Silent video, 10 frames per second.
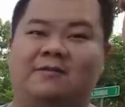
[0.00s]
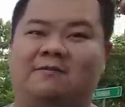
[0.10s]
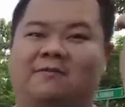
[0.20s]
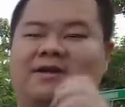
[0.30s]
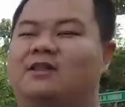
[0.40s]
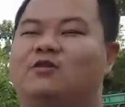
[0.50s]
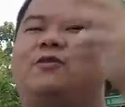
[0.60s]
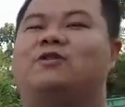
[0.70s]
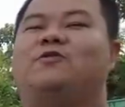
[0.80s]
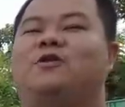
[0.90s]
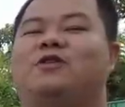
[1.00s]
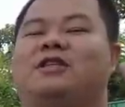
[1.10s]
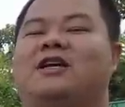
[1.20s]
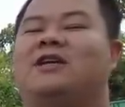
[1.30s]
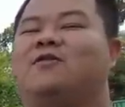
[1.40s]
Iya. Kan Too Fast Too Furious
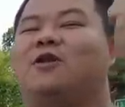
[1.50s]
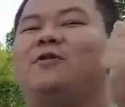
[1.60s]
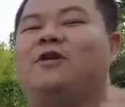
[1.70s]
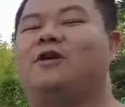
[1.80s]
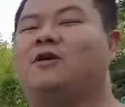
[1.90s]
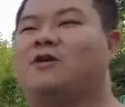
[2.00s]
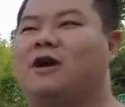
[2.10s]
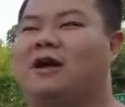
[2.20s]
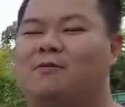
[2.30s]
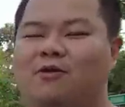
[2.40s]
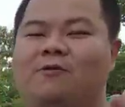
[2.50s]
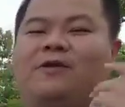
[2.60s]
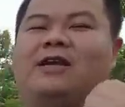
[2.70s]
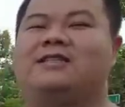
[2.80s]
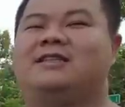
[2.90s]
kita ada ada
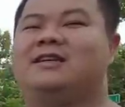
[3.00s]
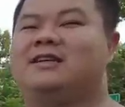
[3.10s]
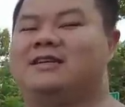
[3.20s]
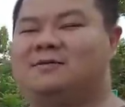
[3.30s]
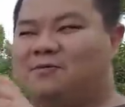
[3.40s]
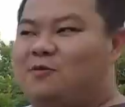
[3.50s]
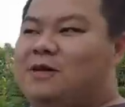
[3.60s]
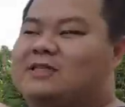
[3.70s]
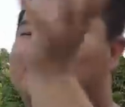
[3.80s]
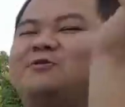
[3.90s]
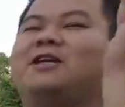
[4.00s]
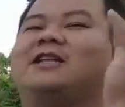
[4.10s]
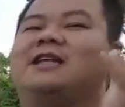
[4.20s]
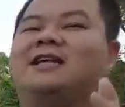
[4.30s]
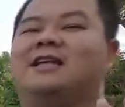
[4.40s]
modifikasinya mobilnya satu
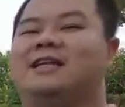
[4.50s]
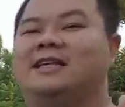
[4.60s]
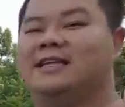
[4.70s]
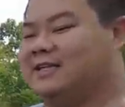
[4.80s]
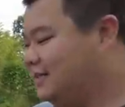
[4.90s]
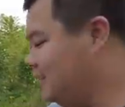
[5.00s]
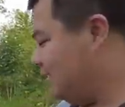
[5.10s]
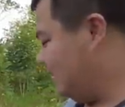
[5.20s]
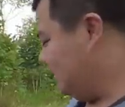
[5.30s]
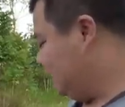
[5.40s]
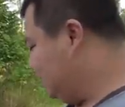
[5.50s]
seri lagi. Mobil apa tuh?